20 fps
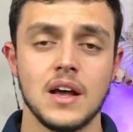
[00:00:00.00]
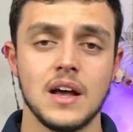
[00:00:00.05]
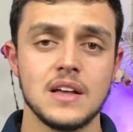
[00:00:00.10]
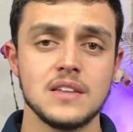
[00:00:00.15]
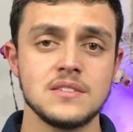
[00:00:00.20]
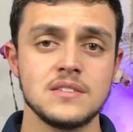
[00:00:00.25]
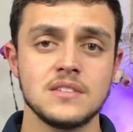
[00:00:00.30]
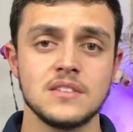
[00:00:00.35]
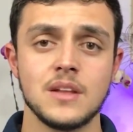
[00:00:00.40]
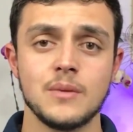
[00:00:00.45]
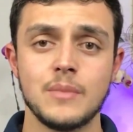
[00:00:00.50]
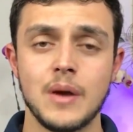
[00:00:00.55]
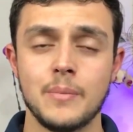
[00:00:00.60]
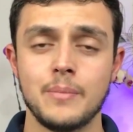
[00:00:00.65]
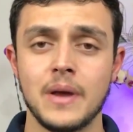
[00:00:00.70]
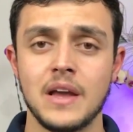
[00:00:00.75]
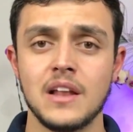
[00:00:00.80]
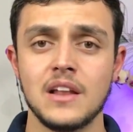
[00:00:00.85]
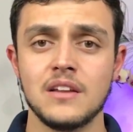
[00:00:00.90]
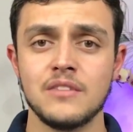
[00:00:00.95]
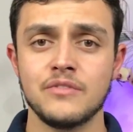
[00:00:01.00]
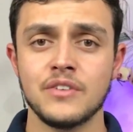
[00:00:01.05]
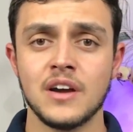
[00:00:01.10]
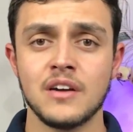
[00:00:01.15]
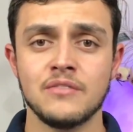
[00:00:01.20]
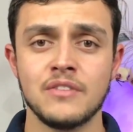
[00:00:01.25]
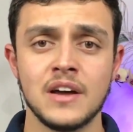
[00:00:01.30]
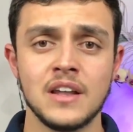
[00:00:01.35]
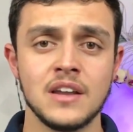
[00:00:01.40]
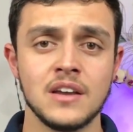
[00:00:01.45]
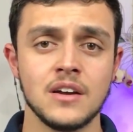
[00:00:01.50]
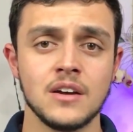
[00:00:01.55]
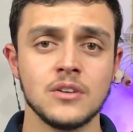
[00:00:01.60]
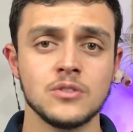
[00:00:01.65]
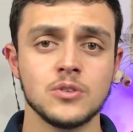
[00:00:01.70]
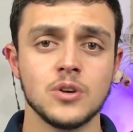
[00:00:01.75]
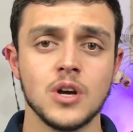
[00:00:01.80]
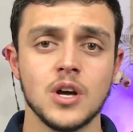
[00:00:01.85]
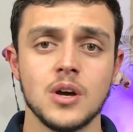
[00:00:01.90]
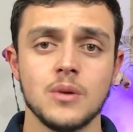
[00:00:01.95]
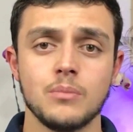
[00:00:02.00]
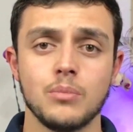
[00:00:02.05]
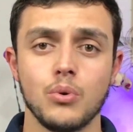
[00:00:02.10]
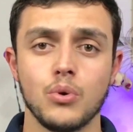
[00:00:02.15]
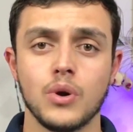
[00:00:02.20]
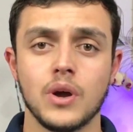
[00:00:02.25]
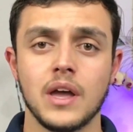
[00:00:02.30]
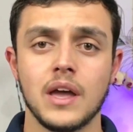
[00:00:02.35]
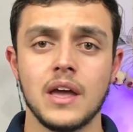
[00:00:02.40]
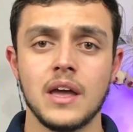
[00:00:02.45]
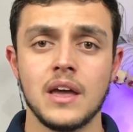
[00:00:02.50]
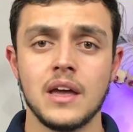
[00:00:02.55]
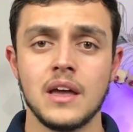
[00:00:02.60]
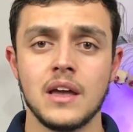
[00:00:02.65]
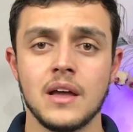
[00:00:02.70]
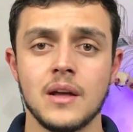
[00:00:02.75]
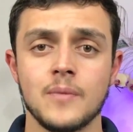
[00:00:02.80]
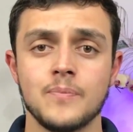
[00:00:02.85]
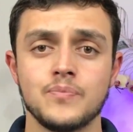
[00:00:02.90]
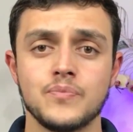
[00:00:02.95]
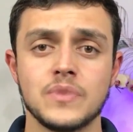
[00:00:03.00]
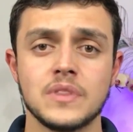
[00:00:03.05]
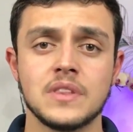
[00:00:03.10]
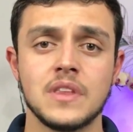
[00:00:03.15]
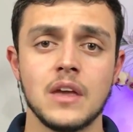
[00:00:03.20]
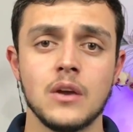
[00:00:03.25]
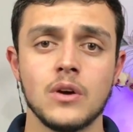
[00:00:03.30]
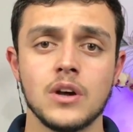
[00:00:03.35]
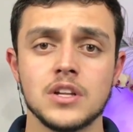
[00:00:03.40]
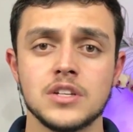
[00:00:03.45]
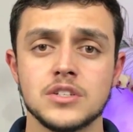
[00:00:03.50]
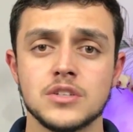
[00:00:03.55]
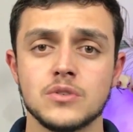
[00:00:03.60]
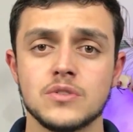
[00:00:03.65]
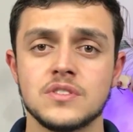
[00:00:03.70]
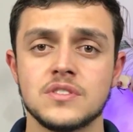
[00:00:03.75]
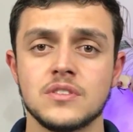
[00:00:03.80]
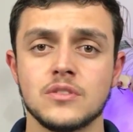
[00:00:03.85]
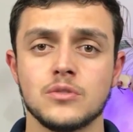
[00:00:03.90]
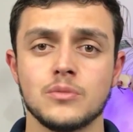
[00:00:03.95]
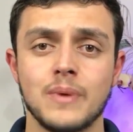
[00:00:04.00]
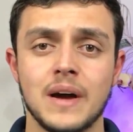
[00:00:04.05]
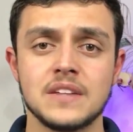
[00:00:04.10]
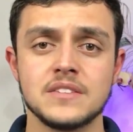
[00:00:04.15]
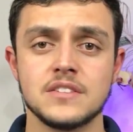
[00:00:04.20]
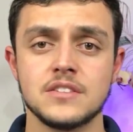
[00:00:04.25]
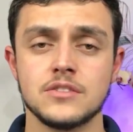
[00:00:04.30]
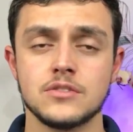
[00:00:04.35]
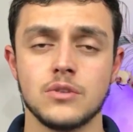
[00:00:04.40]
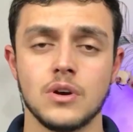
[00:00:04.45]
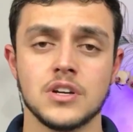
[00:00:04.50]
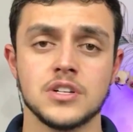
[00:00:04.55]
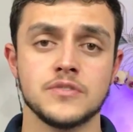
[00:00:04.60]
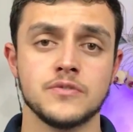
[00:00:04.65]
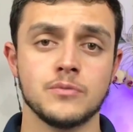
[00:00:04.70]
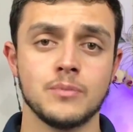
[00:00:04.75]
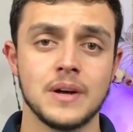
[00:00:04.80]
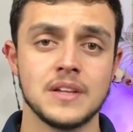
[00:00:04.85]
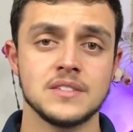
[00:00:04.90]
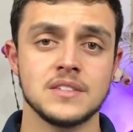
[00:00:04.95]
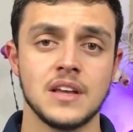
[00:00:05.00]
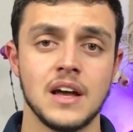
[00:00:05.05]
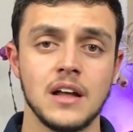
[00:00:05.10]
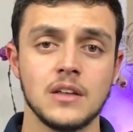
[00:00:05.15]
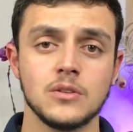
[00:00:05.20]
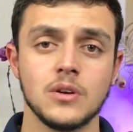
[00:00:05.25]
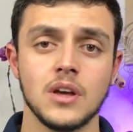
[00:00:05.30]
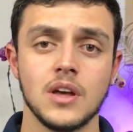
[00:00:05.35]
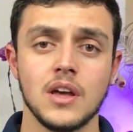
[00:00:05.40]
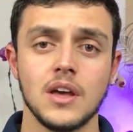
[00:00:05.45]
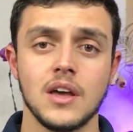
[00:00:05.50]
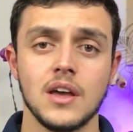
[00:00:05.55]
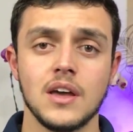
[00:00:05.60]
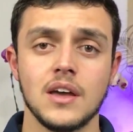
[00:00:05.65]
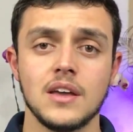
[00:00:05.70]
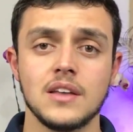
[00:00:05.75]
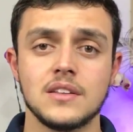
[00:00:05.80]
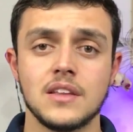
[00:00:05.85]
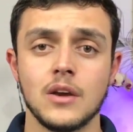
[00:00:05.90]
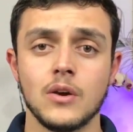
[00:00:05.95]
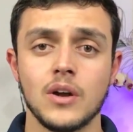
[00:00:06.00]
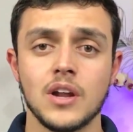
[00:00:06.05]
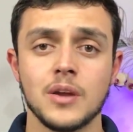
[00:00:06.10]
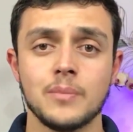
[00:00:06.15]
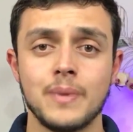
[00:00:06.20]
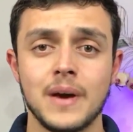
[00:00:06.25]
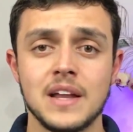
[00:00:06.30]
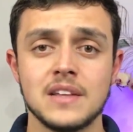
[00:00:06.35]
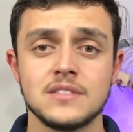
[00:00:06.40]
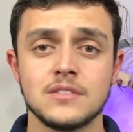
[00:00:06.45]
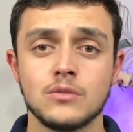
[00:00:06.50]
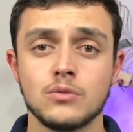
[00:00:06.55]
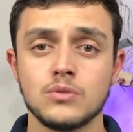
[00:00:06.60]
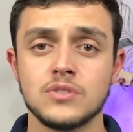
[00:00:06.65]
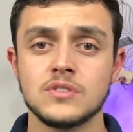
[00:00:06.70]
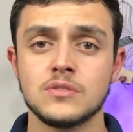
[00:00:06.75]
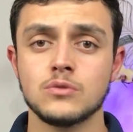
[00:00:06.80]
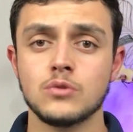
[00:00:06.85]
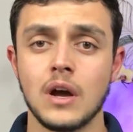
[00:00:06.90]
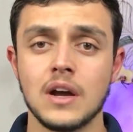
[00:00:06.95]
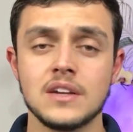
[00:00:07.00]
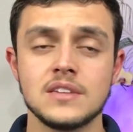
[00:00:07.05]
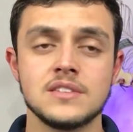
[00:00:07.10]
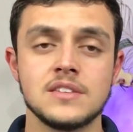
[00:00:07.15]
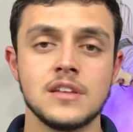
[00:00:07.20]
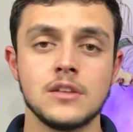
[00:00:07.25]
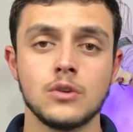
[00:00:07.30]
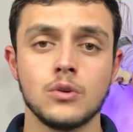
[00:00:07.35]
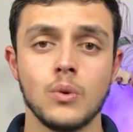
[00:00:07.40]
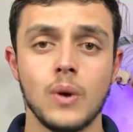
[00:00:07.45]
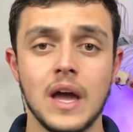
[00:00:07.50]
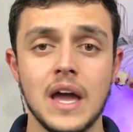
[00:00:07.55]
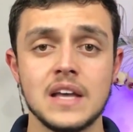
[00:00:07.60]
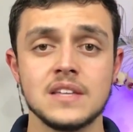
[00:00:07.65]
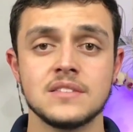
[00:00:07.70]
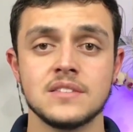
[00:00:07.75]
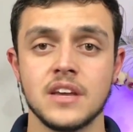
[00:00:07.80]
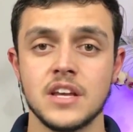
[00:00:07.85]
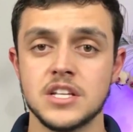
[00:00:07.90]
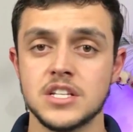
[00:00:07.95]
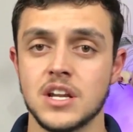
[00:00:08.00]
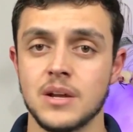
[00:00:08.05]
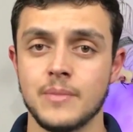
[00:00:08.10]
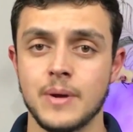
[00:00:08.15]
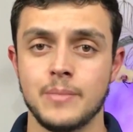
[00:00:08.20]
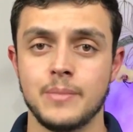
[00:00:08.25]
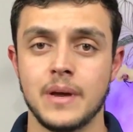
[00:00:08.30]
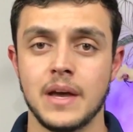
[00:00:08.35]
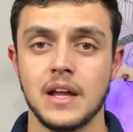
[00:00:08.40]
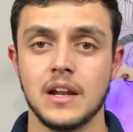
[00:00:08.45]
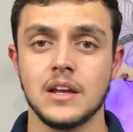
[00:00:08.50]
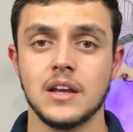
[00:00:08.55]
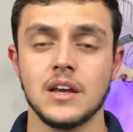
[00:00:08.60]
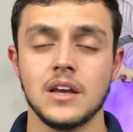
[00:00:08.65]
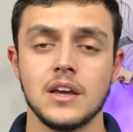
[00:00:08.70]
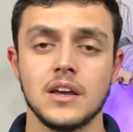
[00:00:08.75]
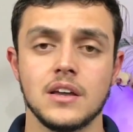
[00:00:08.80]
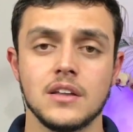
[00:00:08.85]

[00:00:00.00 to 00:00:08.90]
Assim, na minha pele ele fica variando, porque tem horas que eu sinto mais esse toque esfumaçado e tem hora que parece que o toque cítrico reacende na minha pele.